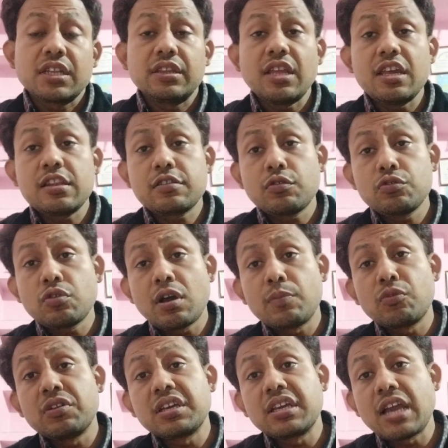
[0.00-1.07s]
तेईस को जो हम
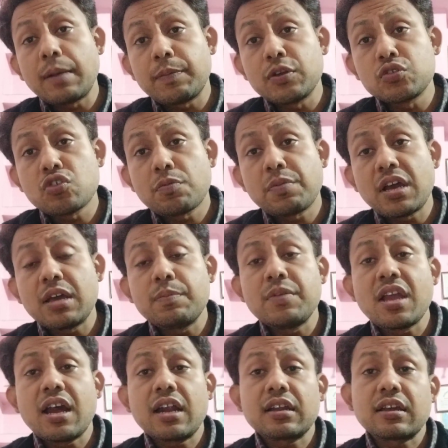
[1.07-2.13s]
लोगों ने ज्ञापन सौंपा है
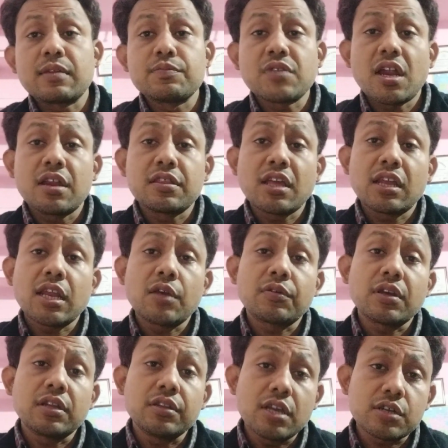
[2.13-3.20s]
बिहार कर्मचारी चयन आयोग
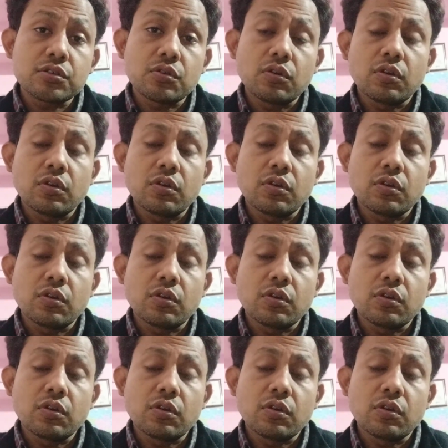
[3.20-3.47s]
के अध्यक्ष